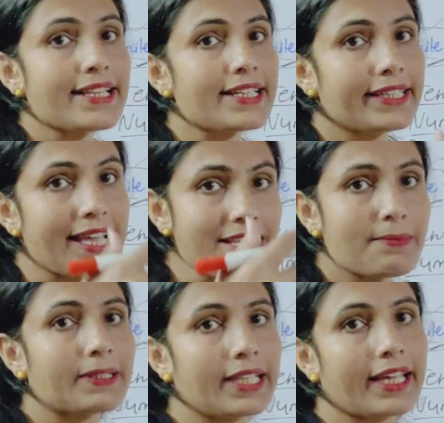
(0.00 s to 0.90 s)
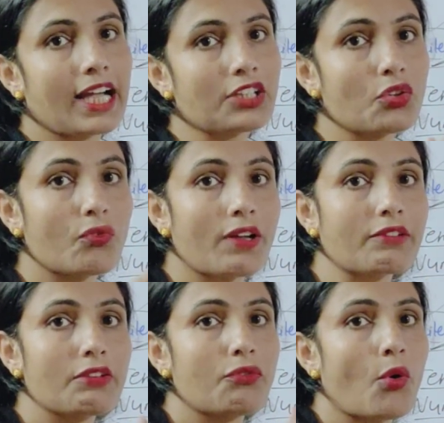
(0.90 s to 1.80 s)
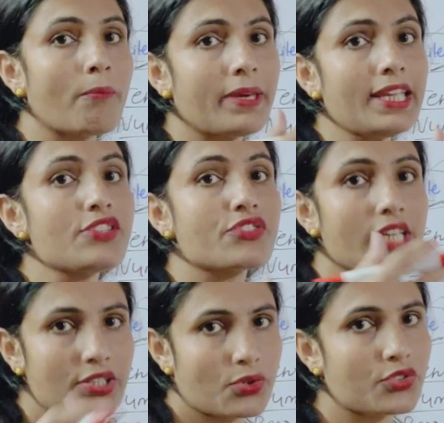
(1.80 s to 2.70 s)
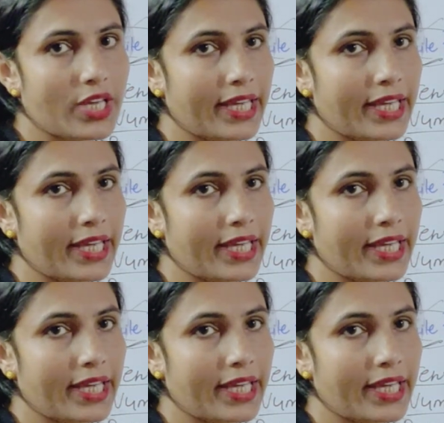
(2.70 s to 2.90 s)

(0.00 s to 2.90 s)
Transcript: जैसे टेंस बदलेगा तो वर्ब की फॉर्म भी चेंज हो